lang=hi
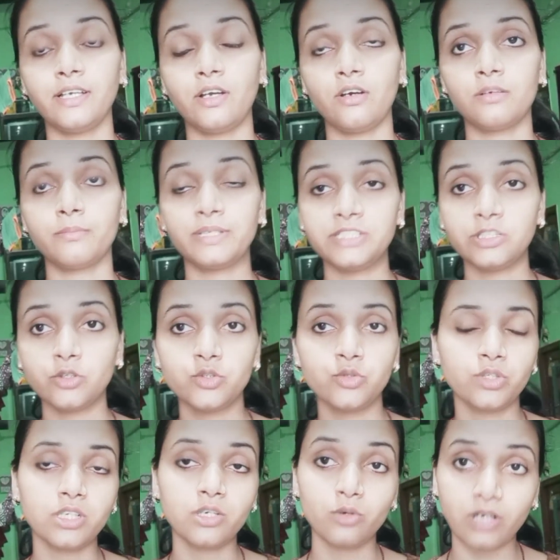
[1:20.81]
और बच्चे को
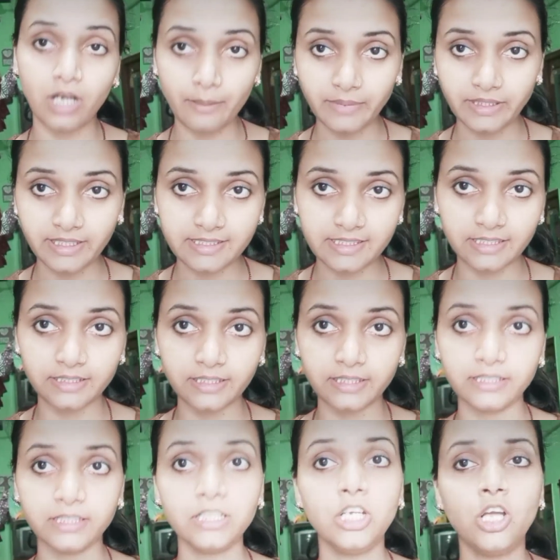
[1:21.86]
छोड़ के कोई काम नहीं कर सकते
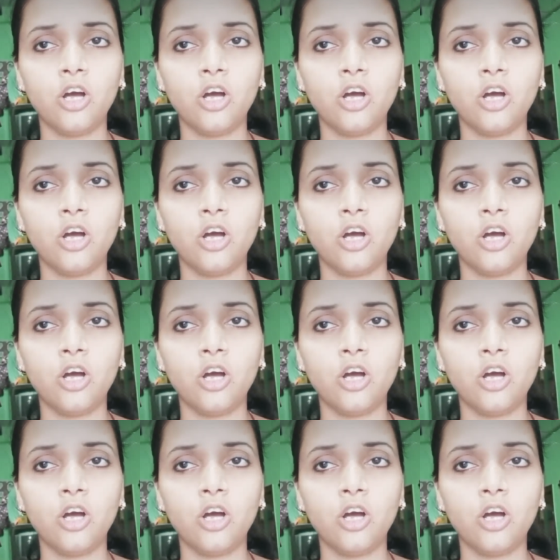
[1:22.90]
हैं